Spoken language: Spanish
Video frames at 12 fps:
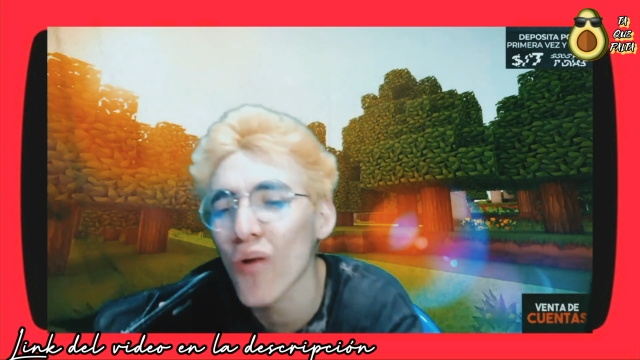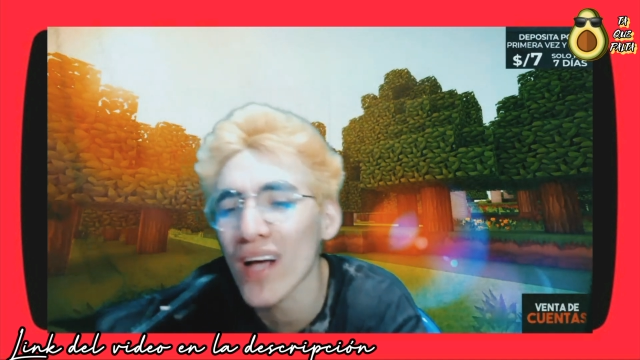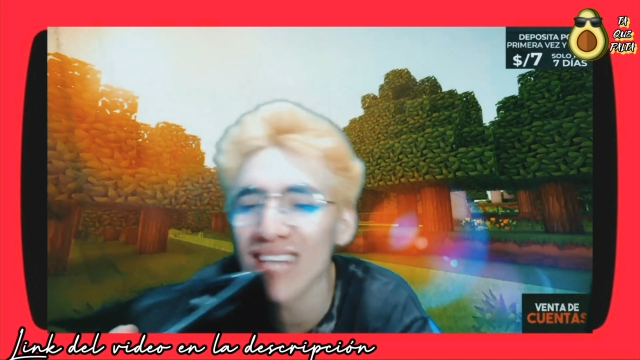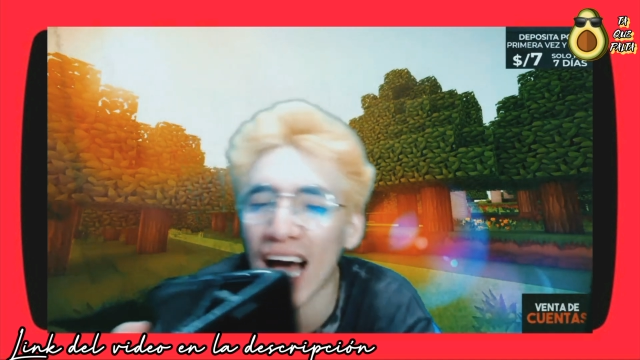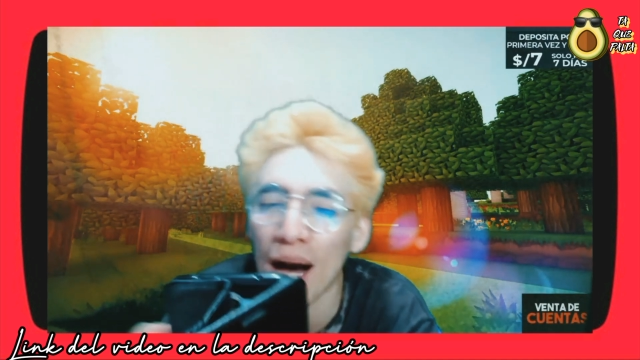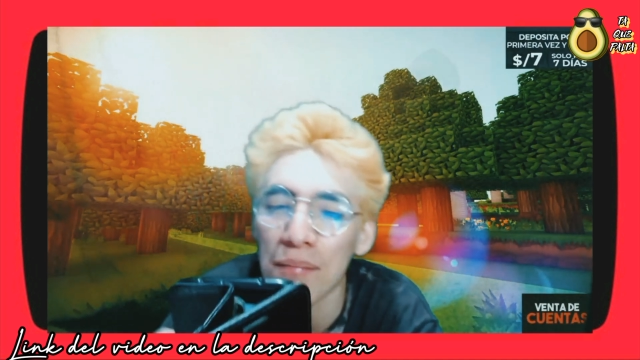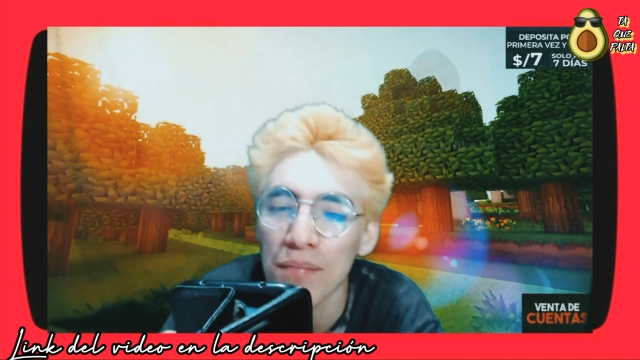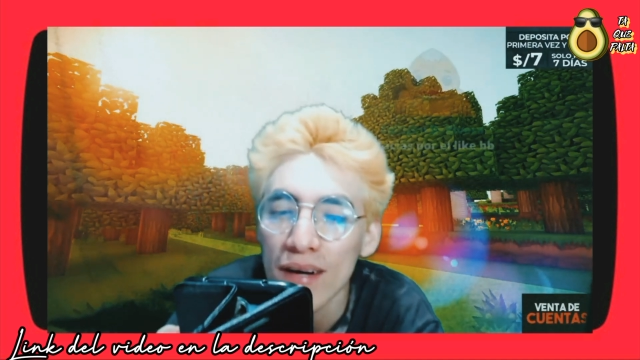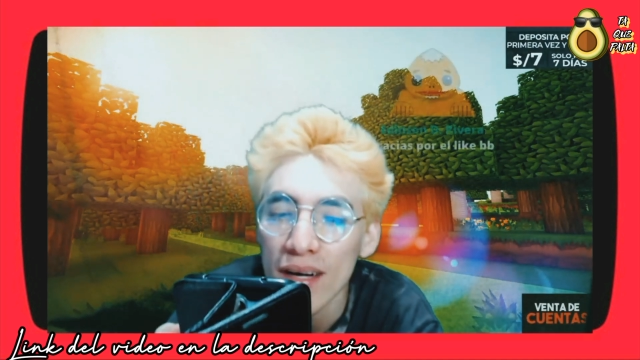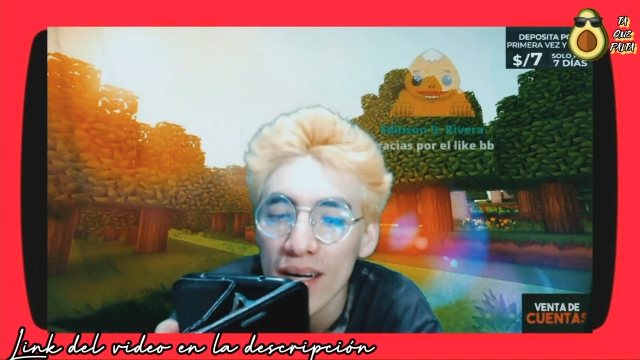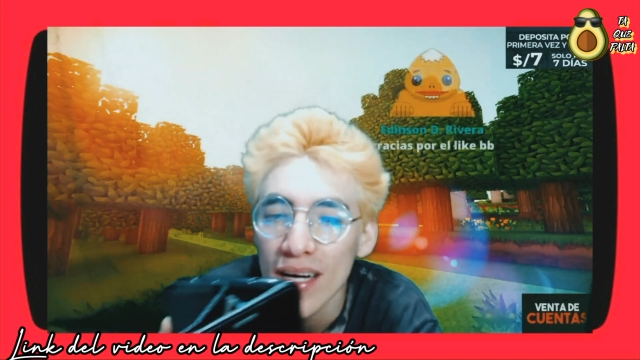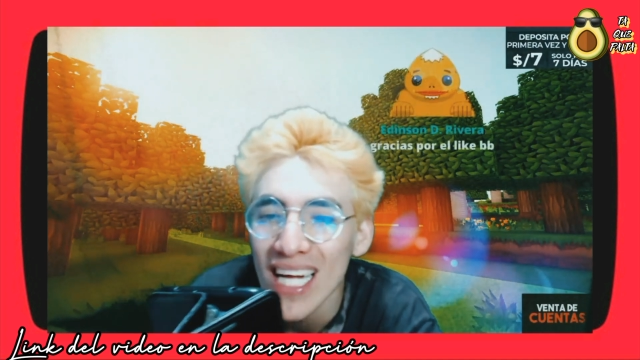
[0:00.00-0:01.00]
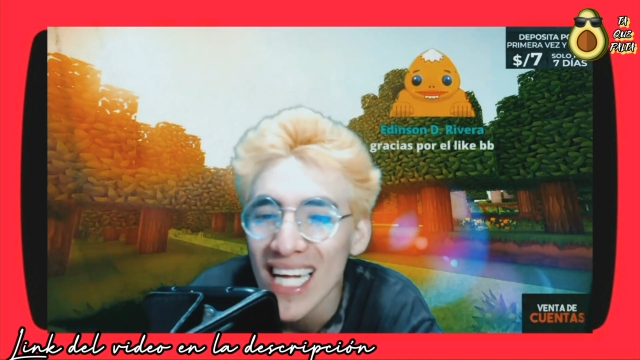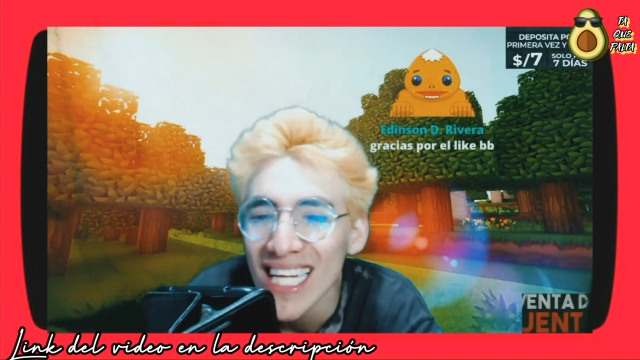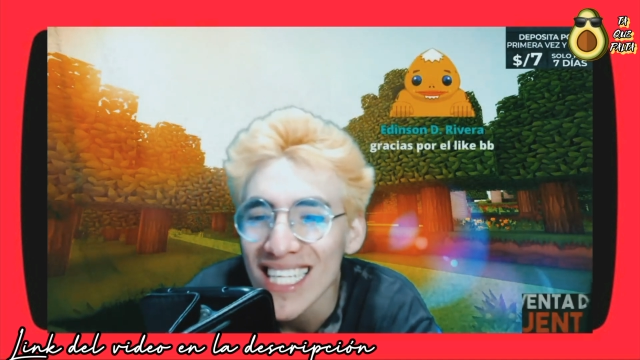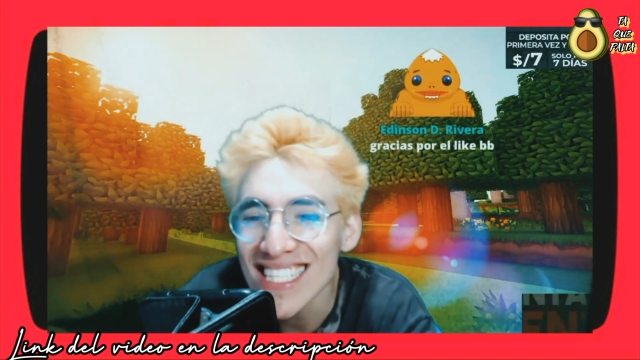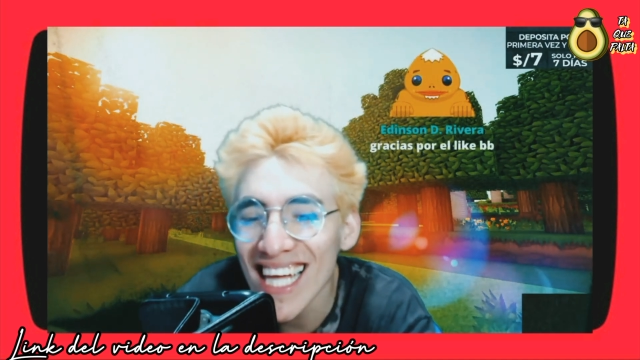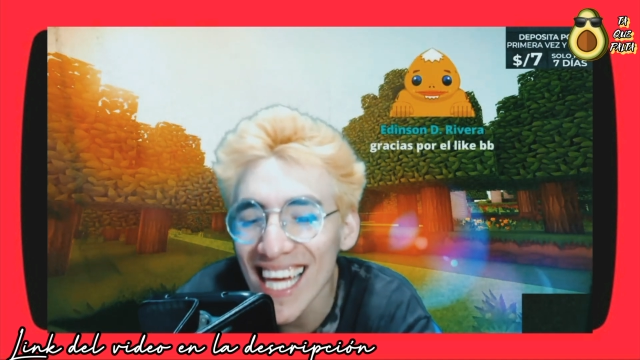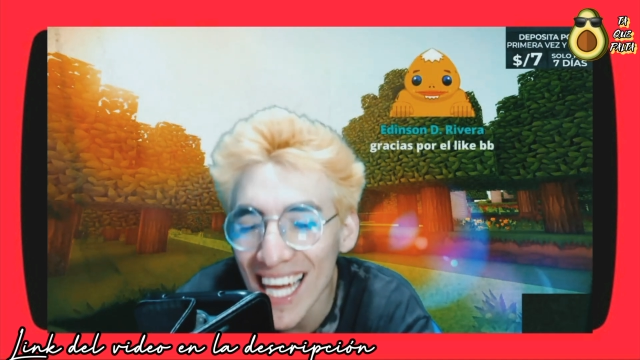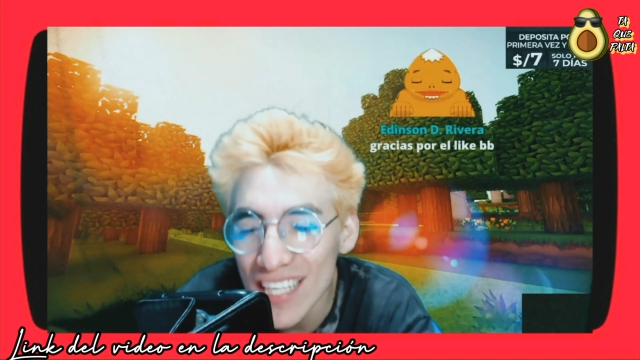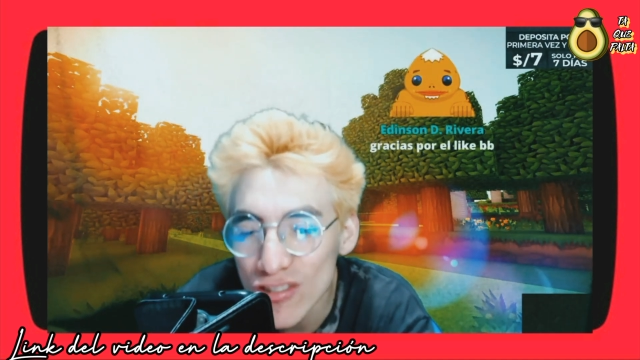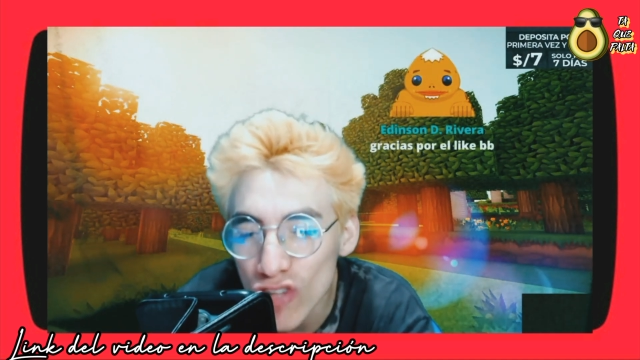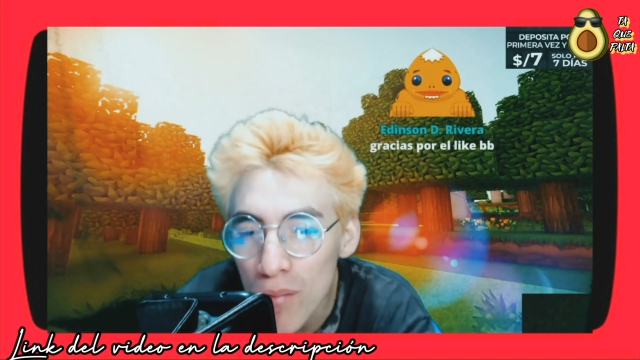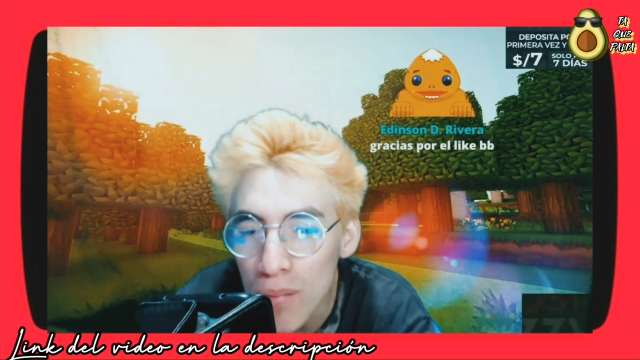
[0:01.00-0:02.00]
WhatsApp? De
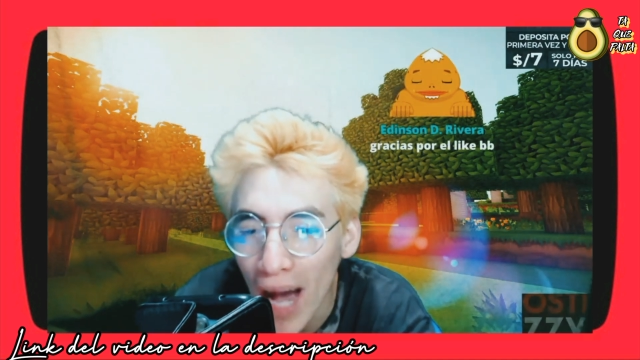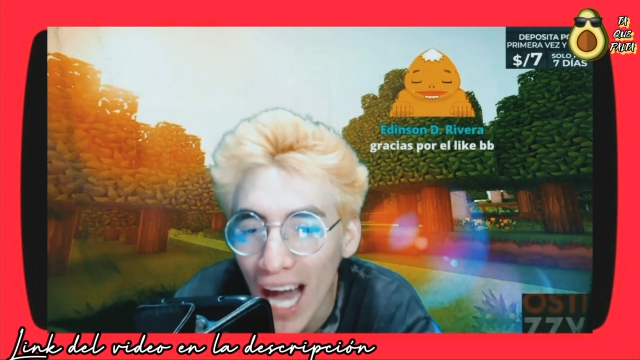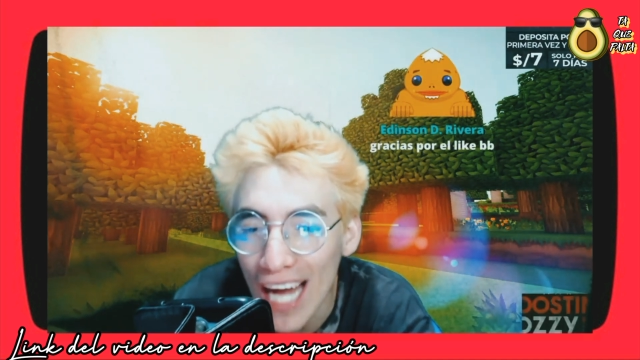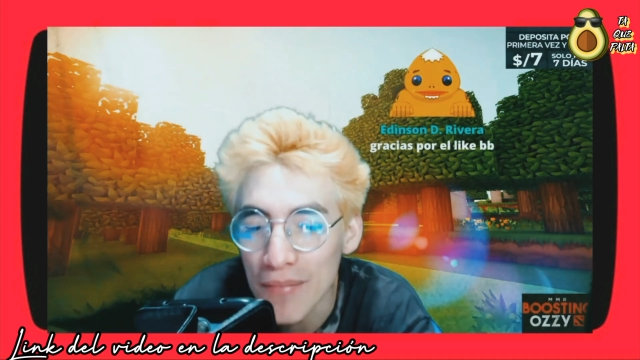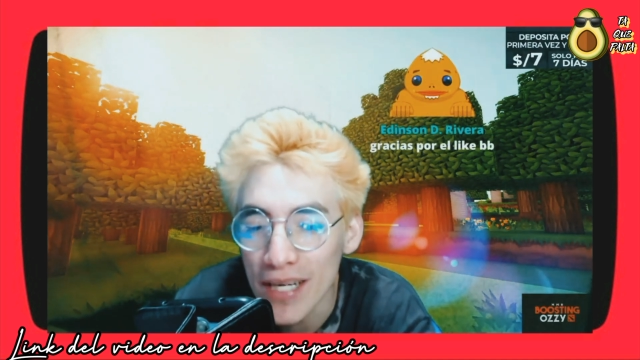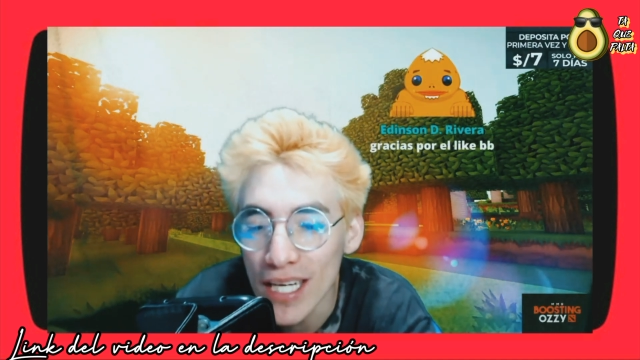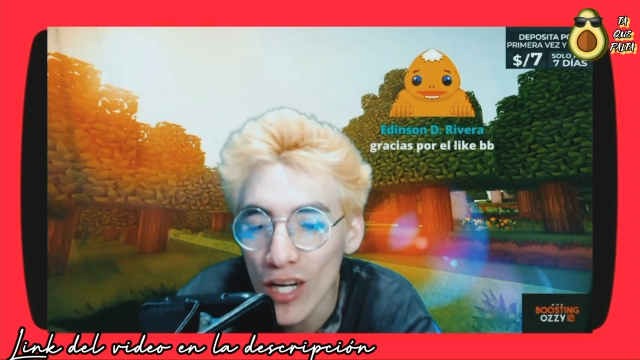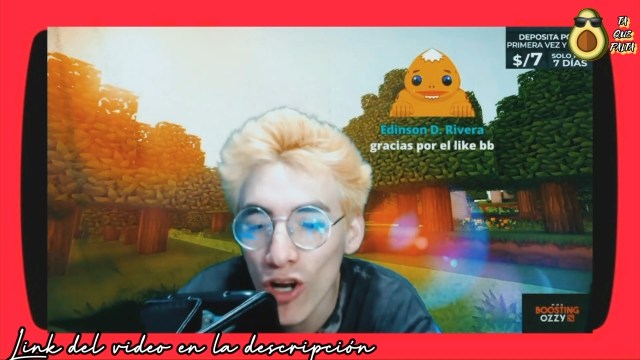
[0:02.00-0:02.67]
Stop Army.